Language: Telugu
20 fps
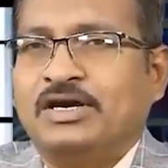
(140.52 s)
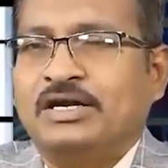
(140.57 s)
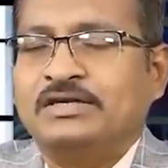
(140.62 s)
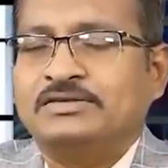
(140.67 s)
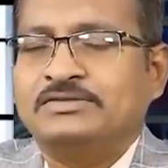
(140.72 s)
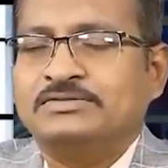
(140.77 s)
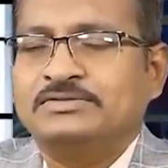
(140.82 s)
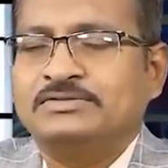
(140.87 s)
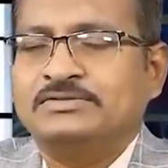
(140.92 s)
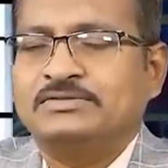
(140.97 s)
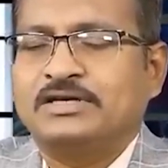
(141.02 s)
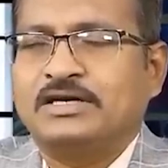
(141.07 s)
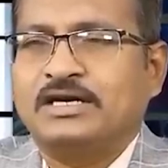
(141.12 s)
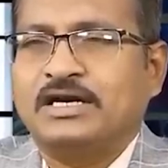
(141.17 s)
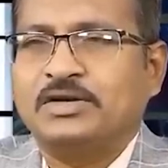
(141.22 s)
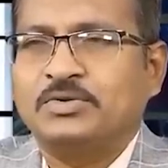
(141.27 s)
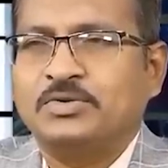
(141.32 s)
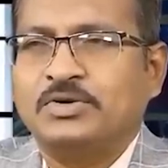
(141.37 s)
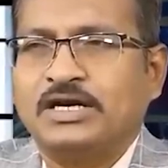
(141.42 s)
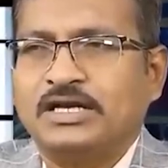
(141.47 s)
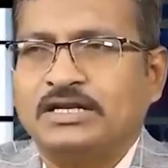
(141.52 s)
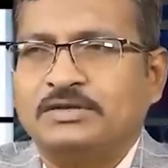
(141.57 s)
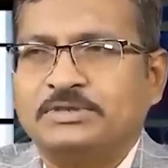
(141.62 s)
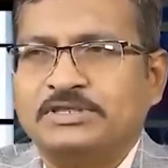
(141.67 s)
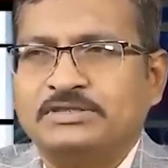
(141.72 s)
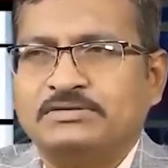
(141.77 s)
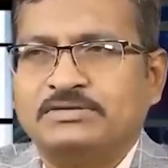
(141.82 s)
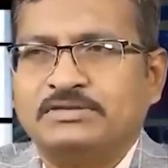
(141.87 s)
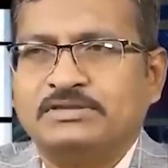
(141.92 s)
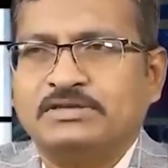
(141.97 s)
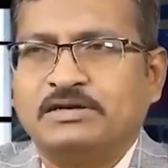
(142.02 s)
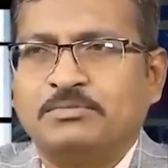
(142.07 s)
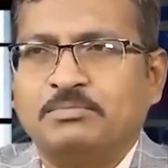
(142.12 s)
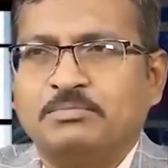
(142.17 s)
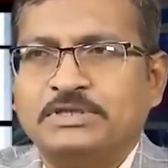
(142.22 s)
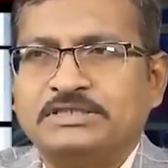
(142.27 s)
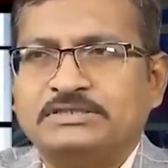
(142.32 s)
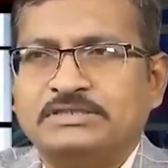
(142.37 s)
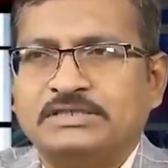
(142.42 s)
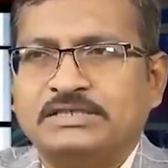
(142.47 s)
వాళ్లకు కరువు కాలం అని ఉంటుంది
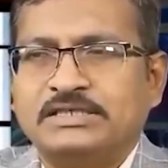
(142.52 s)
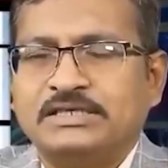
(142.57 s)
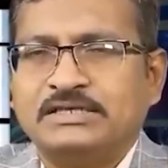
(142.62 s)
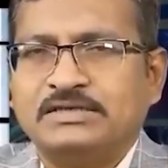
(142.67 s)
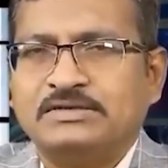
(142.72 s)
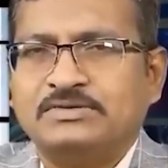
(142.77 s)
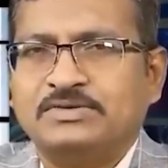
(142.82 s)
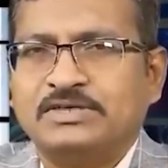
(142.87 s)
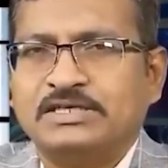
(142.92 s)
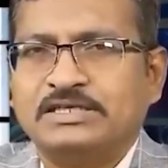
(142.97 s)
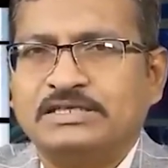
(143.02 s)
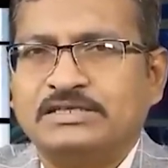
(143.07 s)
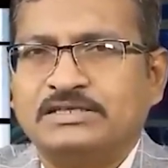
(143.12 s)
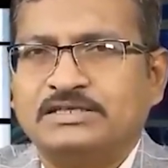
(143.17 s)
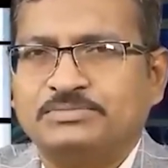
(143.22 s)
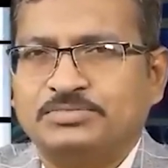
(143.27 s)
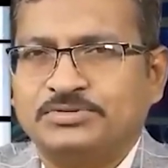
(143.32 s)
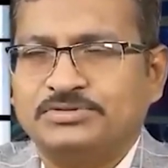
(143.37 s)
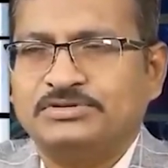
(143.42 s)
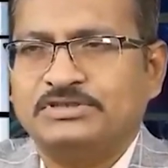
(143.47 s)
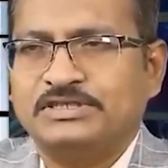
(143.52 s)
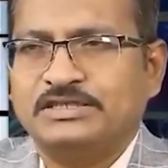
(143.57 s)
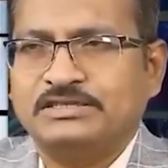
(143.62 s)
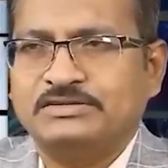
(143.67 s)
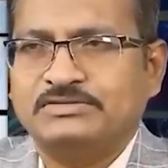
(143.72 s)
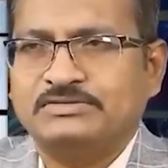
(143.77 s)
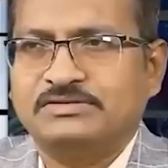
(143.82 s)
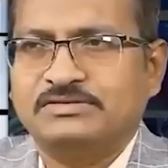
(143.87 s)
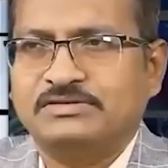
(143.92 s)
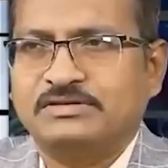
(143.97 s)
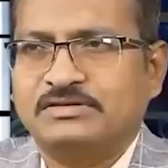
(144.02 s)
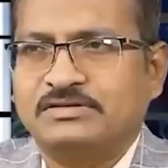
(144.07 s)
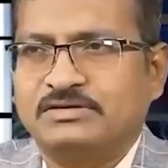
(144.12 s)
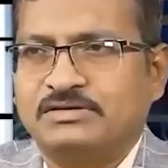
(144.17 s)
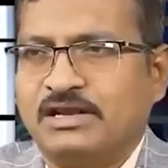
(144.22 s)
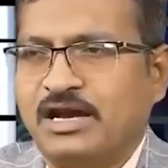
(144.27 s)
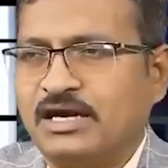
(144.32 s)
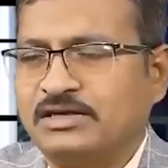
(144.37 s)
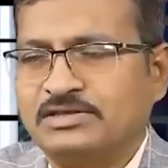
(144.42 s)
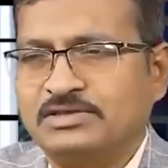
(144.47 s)
కంపల్సరీగా ఒక ఇయర్ ఇప్పుడు చూడండి
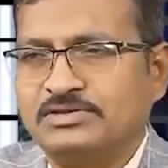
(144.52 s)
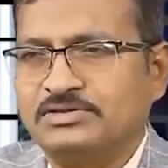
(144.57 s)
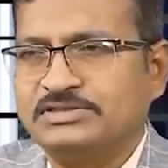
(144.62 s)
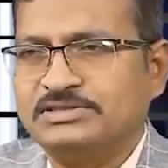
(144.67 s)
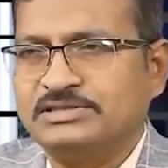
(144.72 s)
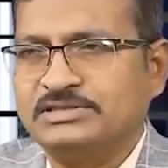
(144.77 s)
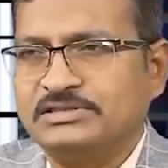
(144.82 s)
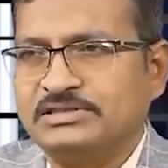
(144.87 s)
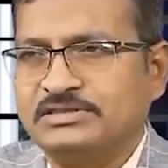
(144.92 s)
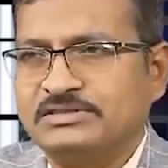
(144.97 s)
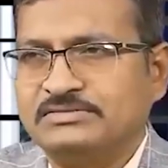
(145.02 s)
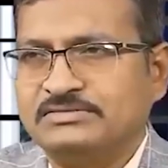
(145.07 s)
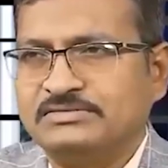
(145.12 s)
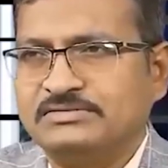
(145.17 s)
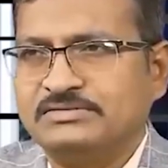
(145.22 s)
లాక్డౌన్ వచ్చింది